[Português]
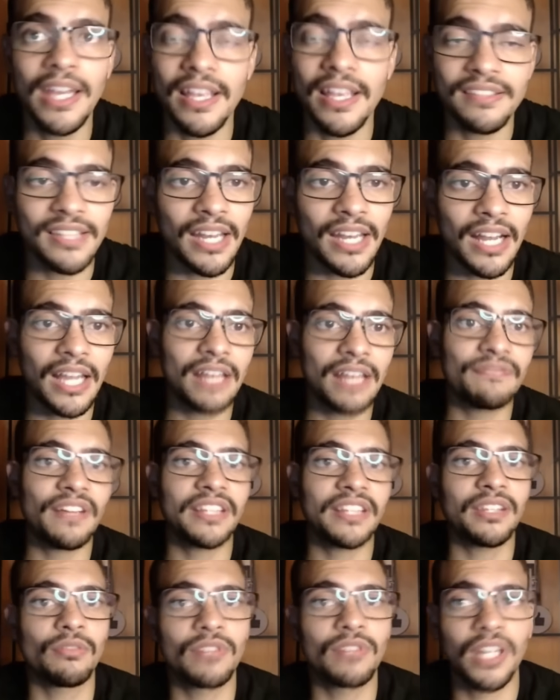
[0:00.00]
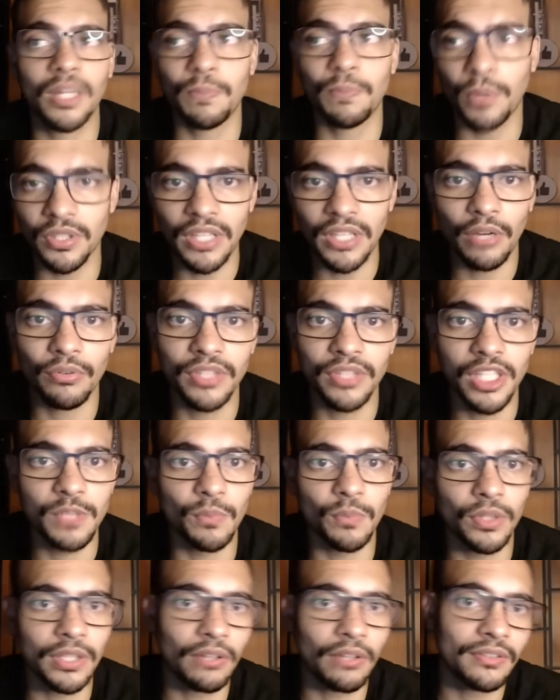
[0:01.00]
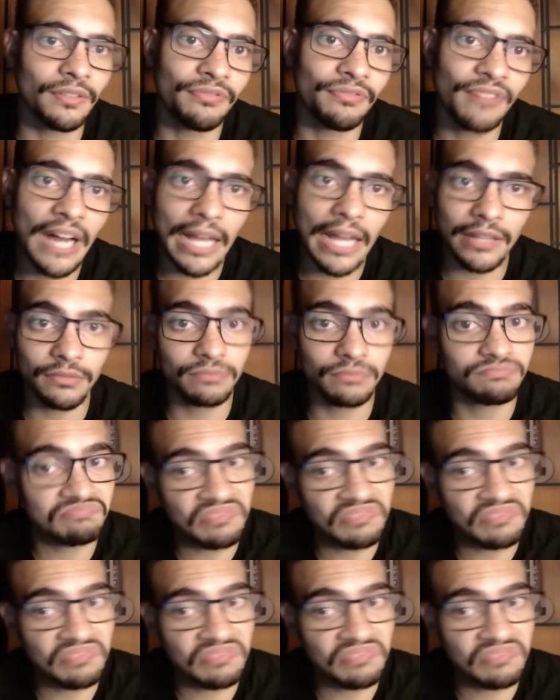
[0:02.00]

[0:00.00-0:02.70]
Será que ele vai ter um grande protagonismo ou não de fato?